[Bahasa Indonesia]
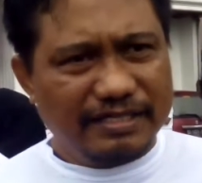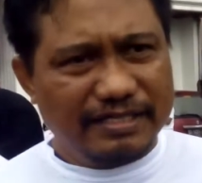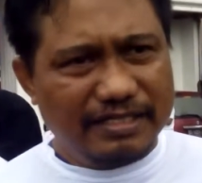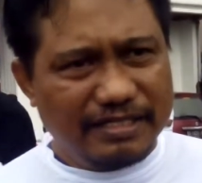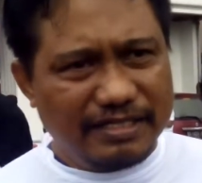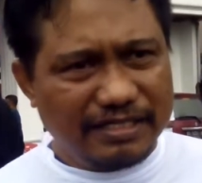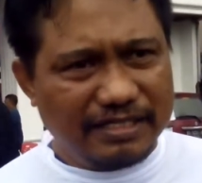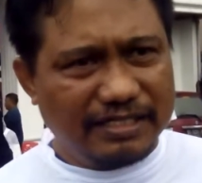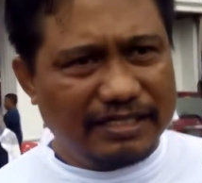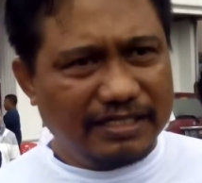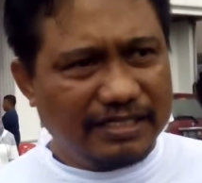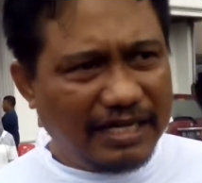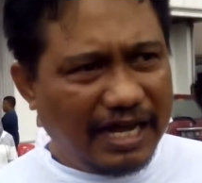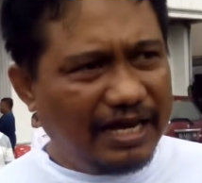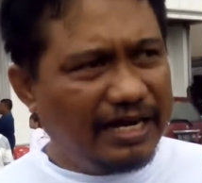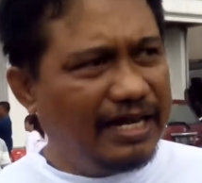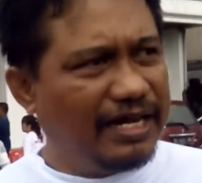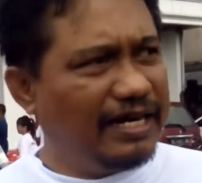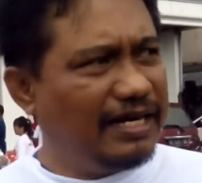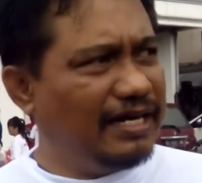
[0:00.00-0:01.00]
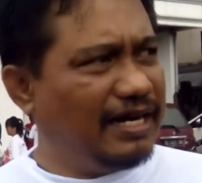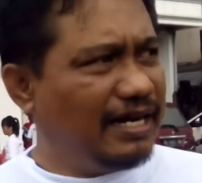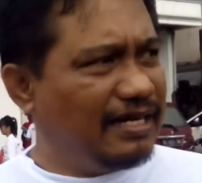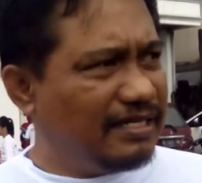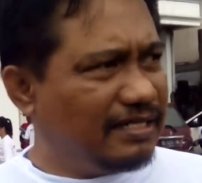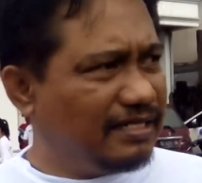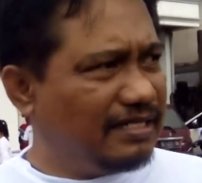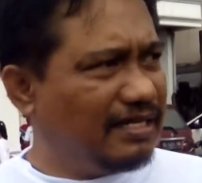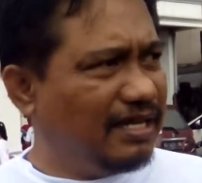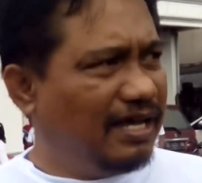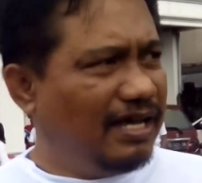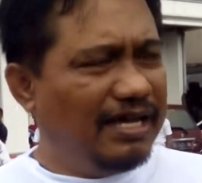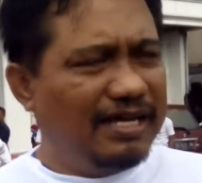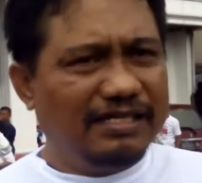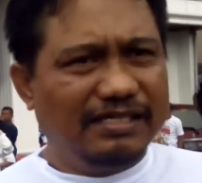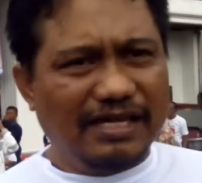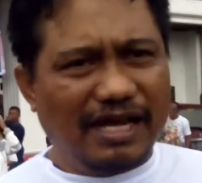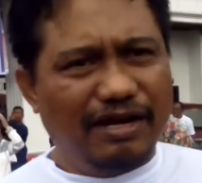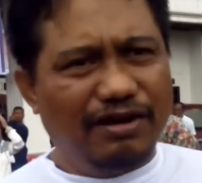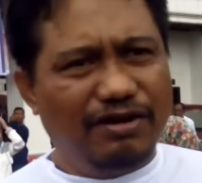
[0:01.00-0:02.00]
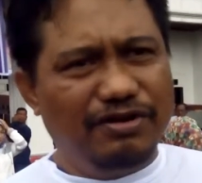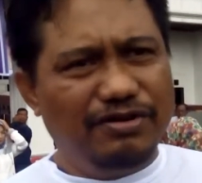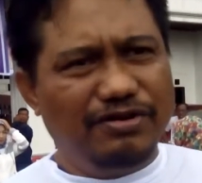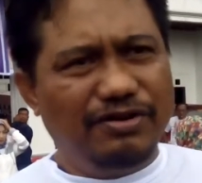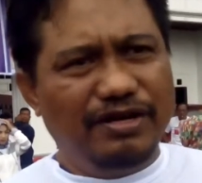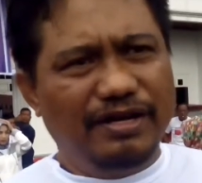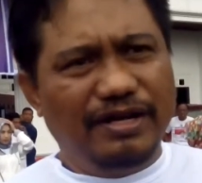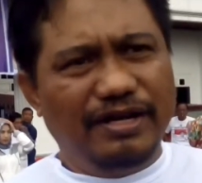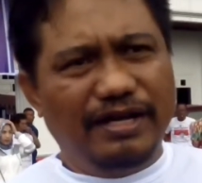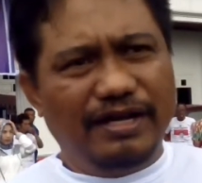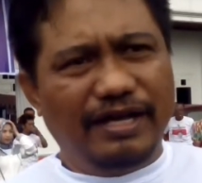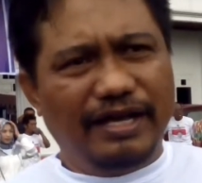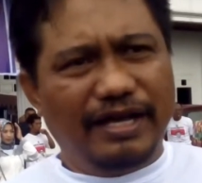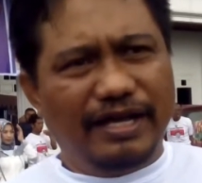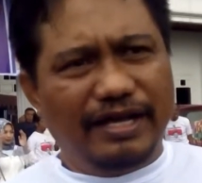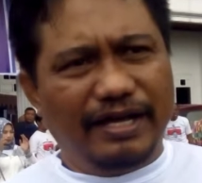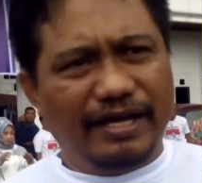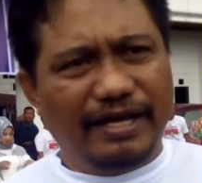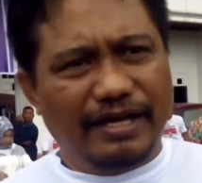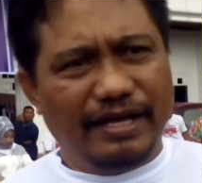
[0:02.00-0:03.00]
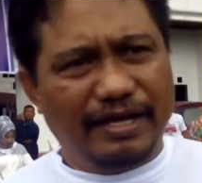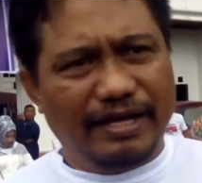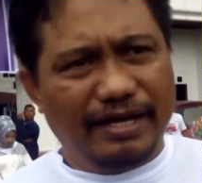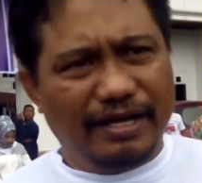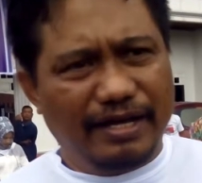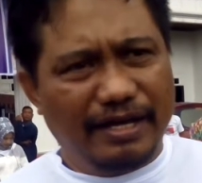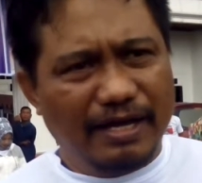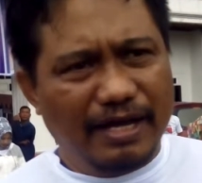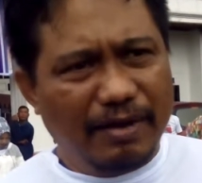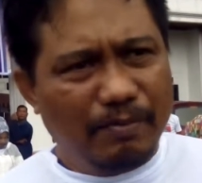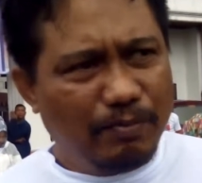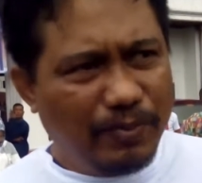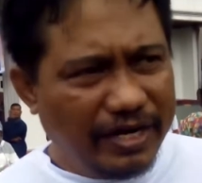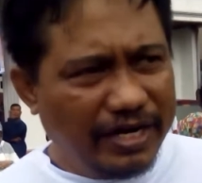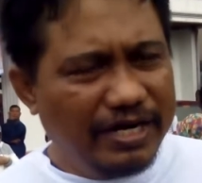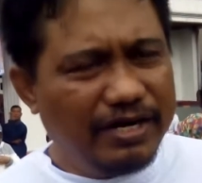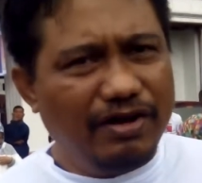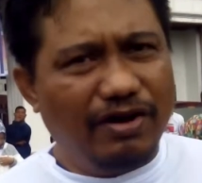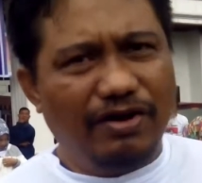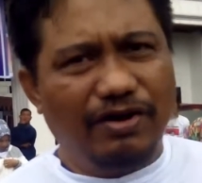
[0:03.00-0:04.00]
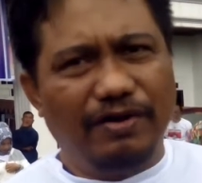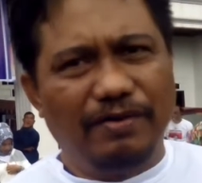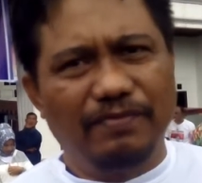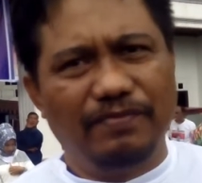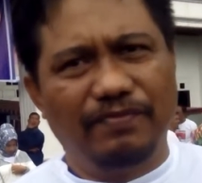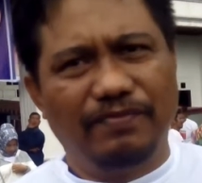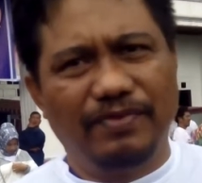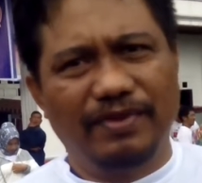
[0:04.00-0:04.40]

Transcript: kader, kader dan calon eh, Perindo.